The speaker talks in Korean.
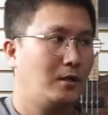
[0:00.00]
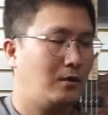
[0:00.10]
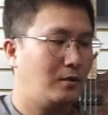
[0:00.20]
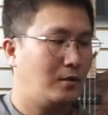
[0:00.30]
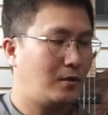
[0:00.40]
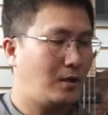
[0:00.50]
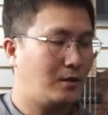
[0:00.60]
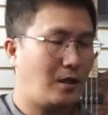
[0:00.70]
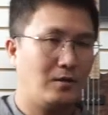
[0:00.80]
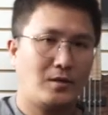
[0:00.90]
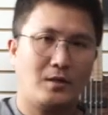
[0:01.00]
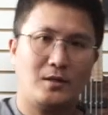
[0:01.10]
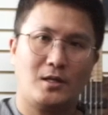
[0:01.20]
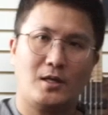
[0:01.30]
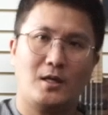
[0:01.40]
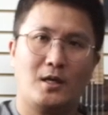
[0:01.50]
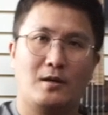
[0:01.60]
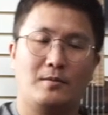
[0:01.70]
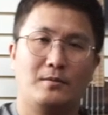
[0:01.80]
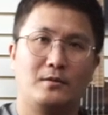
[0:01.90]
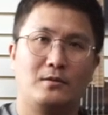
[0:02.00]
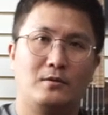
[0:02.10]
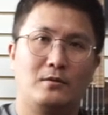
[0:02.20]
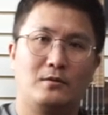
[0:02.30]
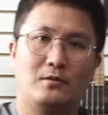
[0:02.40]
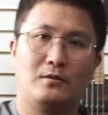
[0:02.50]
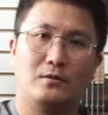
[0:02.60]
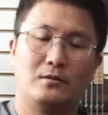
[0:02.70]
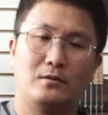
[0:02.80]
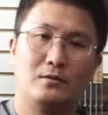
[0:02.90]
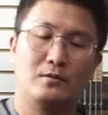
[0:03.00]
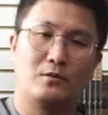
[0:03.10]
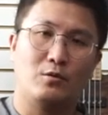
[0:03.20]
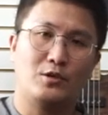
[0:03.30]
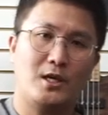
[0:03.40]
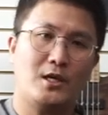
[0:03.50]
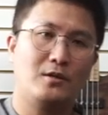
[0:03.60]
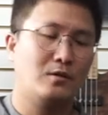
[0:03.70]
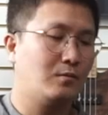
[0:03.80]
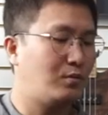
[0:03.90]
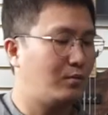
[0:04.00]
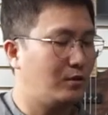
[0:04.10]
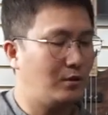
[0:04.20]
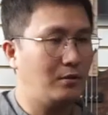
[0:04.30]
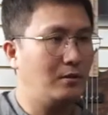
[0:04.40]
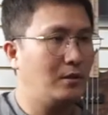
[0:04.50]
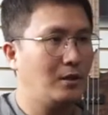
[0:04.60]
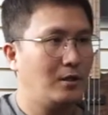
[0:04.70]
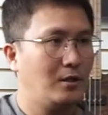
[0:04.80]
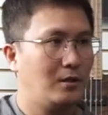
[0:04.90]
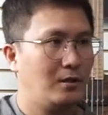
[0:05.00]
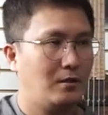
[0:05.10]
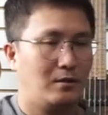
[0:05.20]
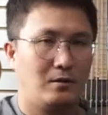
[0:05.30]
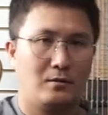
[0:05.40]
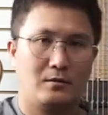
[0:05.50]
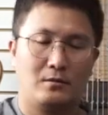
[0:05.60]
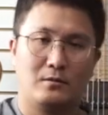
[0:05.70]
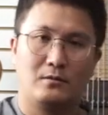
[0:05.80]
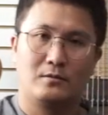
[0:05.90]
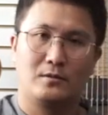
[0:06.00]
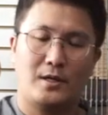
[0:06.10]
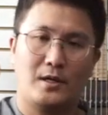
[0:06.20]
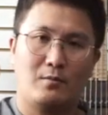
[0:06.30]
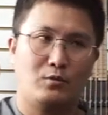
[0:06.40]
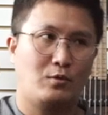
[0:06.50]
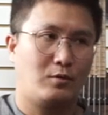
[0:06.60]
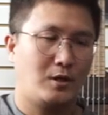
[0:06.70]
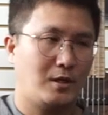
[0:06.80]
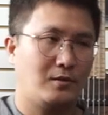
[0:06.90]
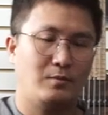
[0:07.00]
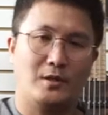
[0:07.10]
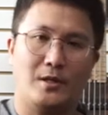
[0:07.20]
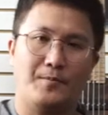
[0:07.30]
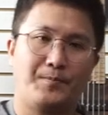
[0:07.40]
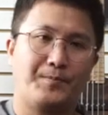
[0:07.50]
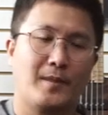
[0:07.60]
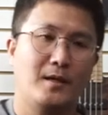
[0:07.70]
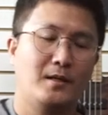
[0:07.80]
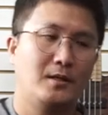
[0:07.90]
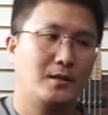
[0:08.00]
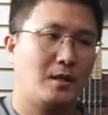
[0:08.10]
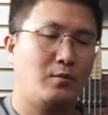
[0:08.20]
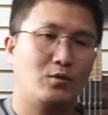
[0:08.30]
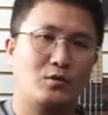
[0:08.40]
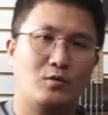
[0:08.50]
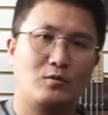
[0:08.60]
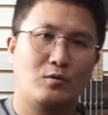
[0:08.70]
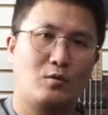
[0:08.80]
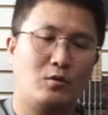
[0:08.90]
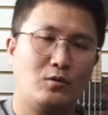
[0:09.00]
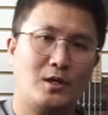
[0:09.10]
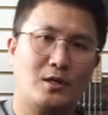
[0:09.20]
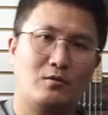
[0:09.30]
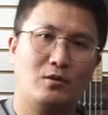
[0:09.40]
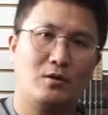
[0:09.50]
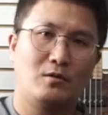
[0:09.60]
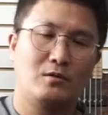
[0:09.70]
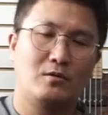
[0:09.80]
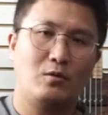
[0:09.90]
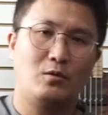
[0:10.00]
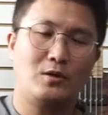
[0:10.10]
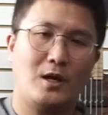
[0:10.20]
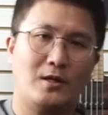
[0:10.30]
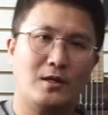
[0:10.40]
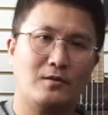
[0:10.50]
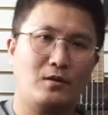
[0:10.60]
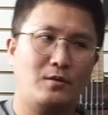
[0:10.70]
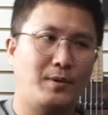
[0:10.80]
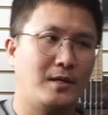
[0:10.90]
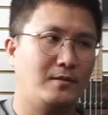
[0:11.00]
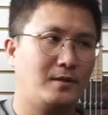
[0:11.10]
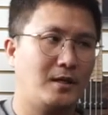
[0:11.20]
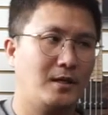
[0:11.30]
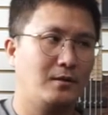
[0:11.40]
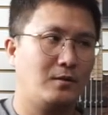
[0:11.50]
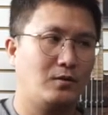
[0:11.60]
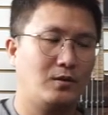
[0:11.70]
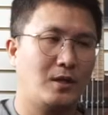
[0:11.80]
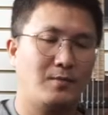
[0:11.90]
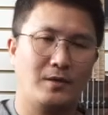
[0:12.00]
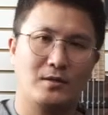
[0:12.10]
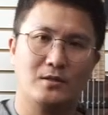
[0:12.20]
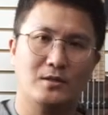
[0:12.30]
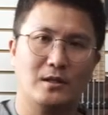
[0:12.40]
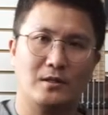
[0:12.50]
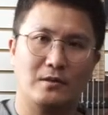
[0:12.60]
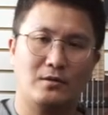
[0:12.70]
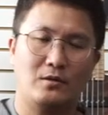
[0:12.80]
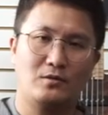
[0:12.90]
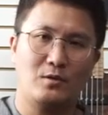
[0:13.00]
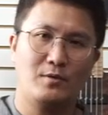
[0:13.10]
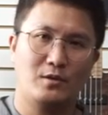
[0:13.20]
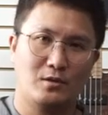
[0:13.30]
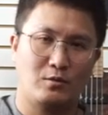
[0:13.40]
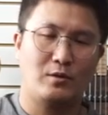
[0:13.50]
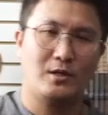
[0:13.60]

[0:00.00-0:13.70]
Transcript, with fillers: 어, 일단 간단하게 그 교재에 있는 부분을 어, 따라해 보도록 하겠습니다 기본적으로 코드가 있고요 그 코드 안에서 베이스 라인을 어떻게 만드는지에 대해서 설명을 드도록